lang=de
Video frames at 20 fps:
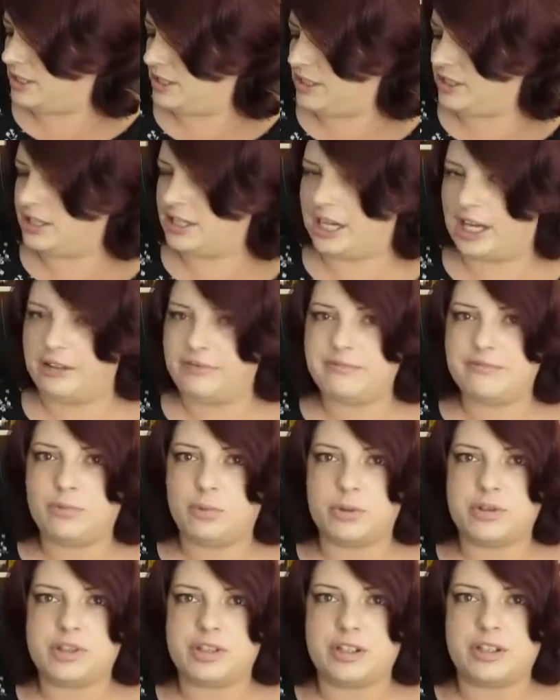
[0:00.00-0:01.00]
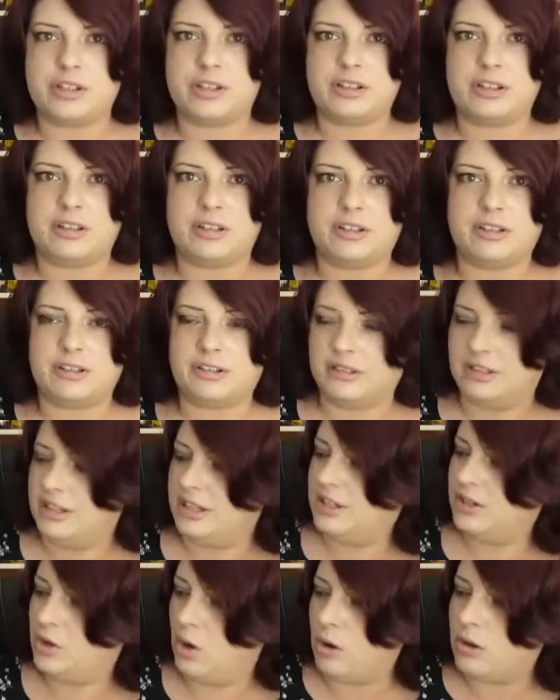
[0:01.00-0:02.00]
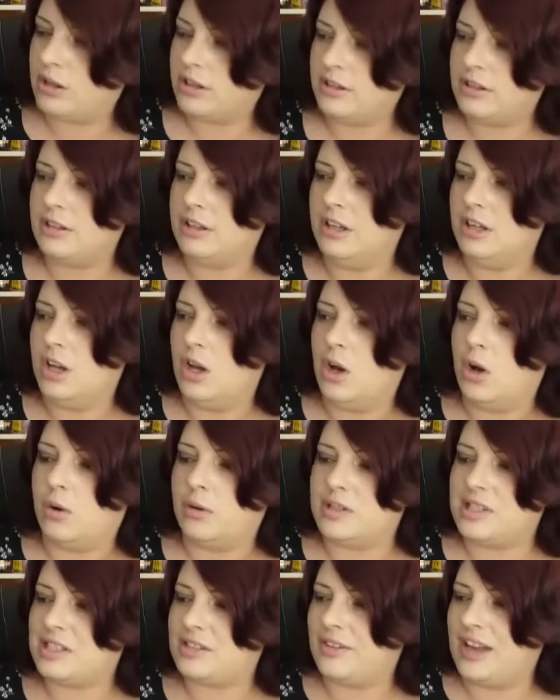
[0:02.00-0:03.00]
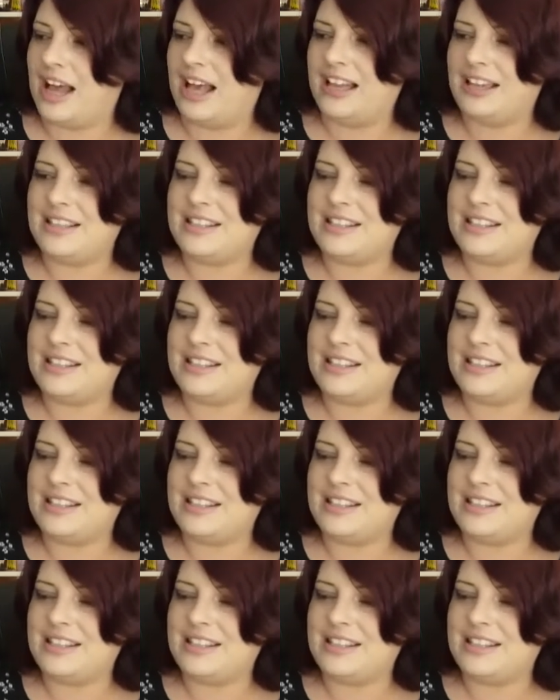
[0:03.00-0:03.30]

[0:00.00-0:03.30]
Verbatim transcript: äh, greifen, wo ich äh, gucke. Und zwar